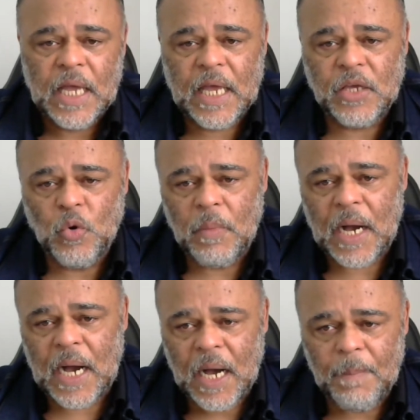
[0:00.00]
em
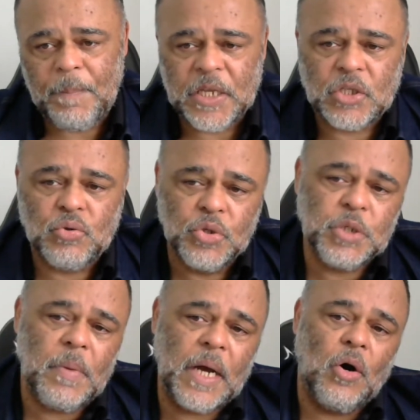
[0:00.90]
uma
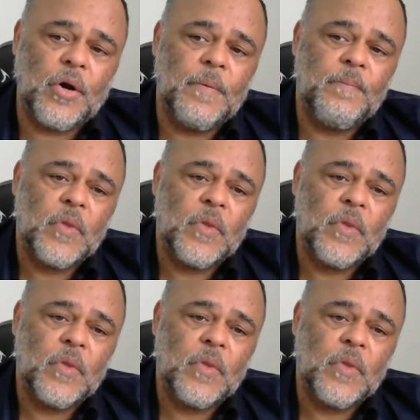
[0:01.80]
amplitude maior,